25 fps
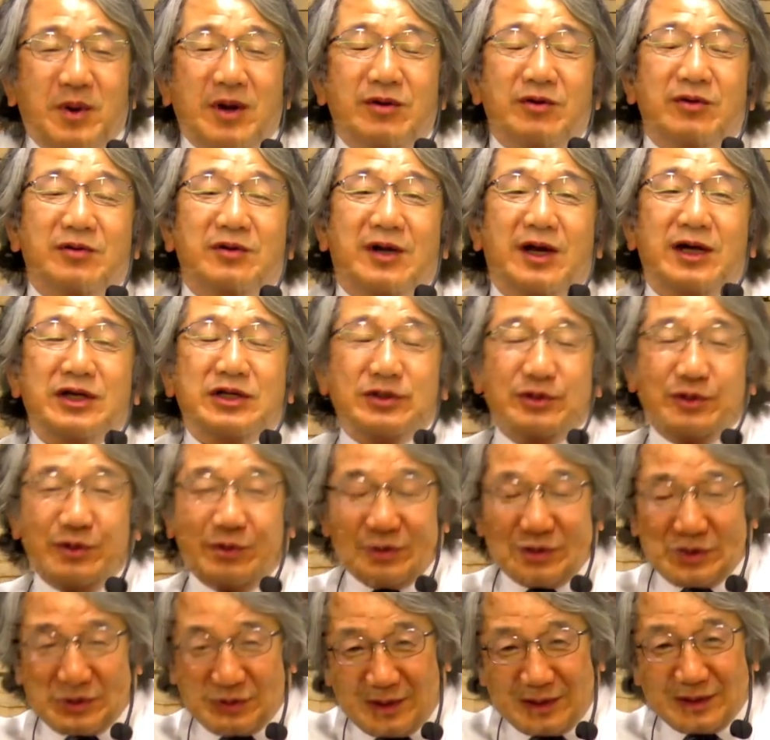ウロの感謝のところ
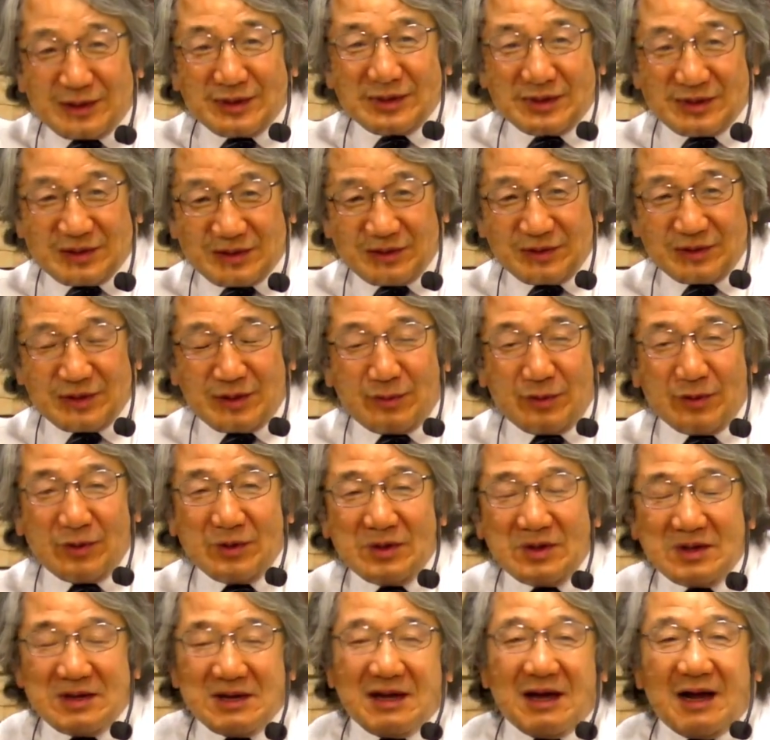で救われてるんですよでも
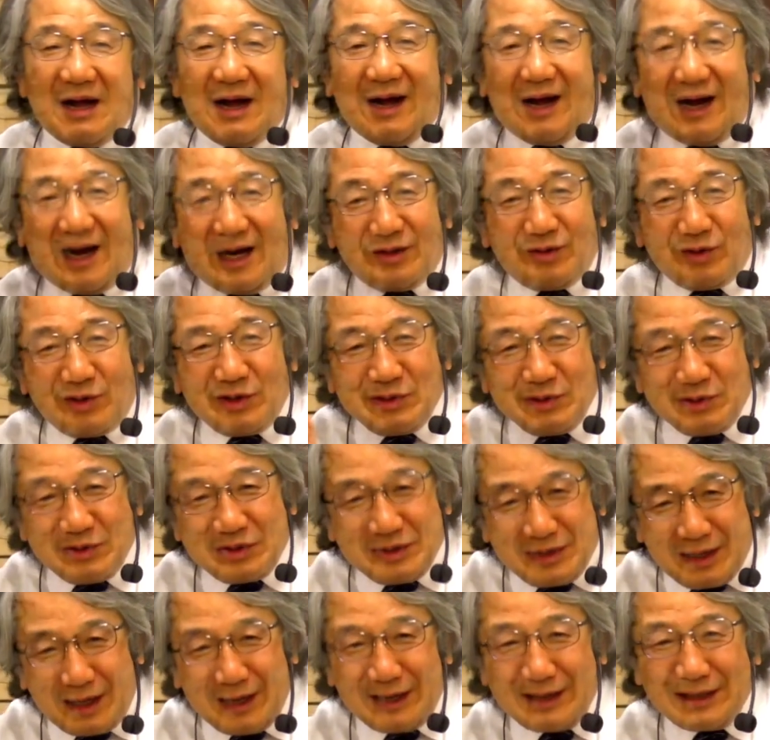あの祈り
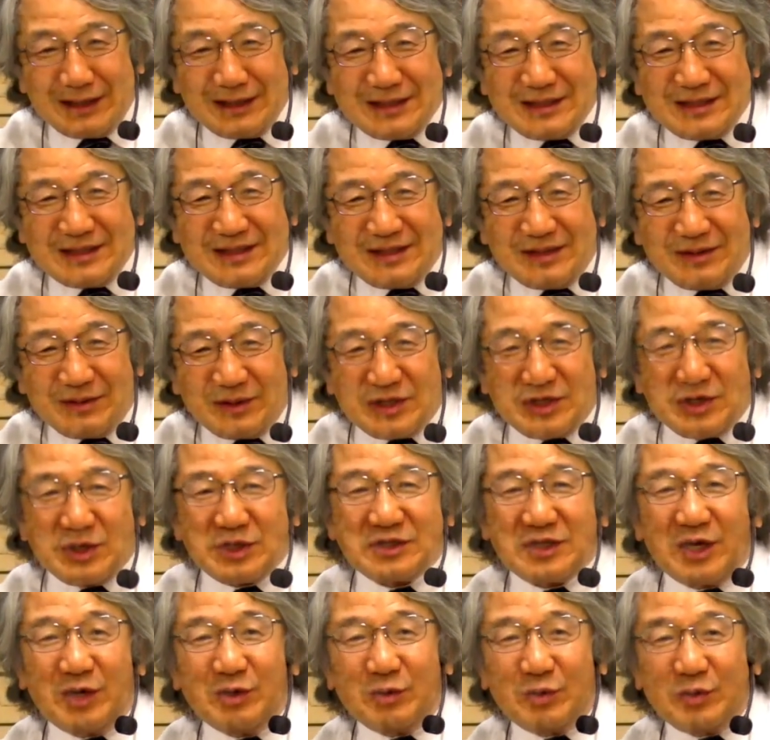が私は
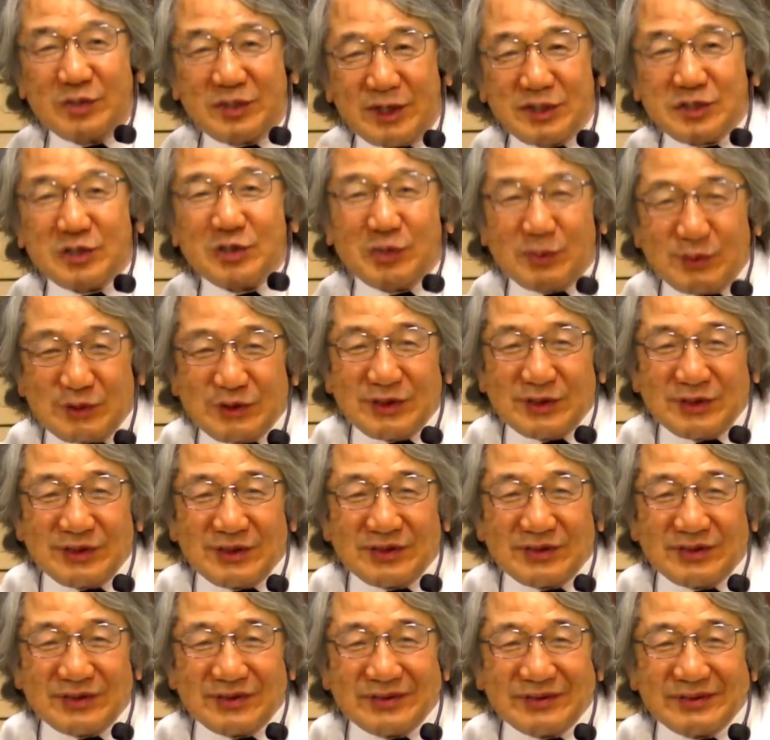サウルを生かしたと思ってるんで
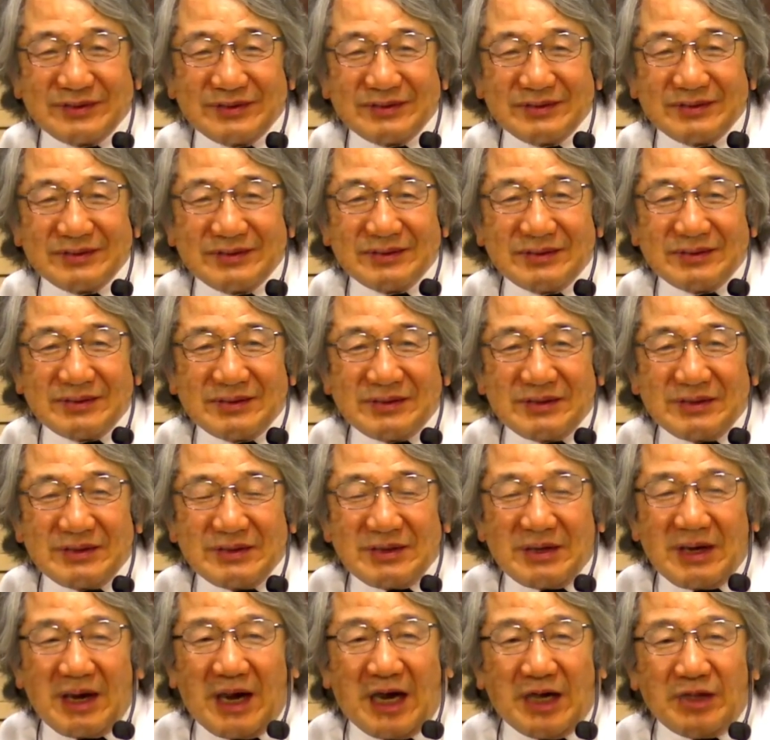す
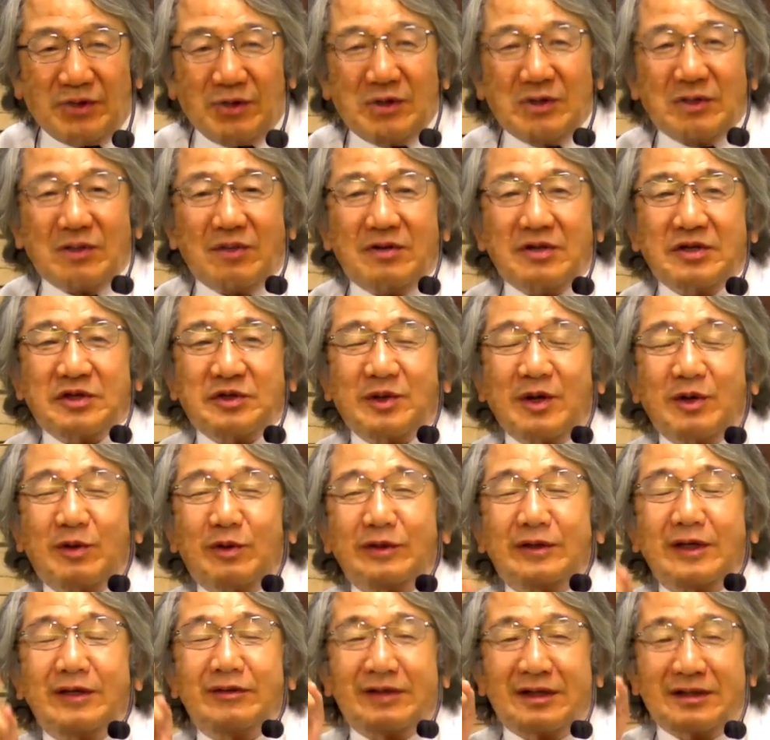あの祈りに主は
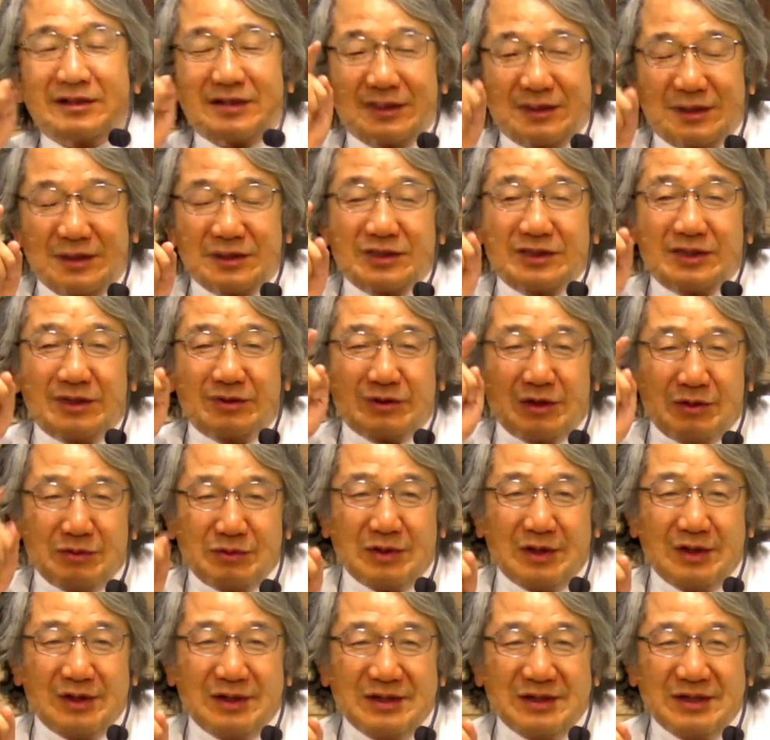答えてくださった父なる神
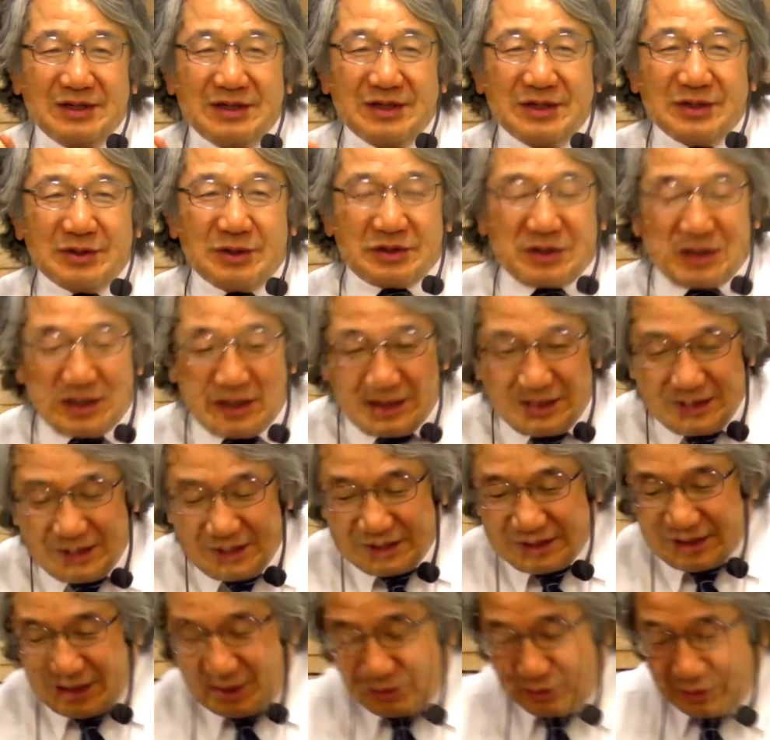はそして
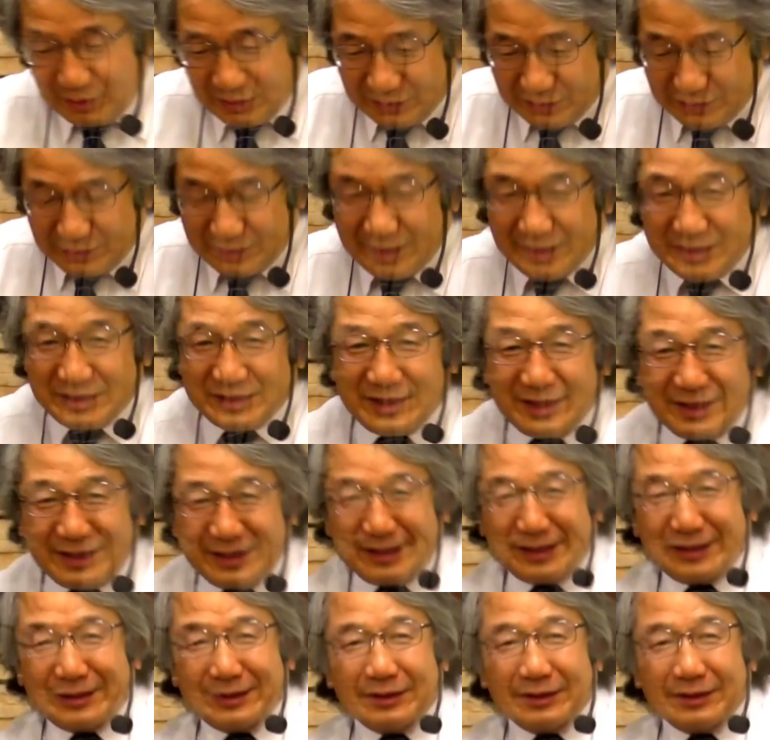サウルを救い出して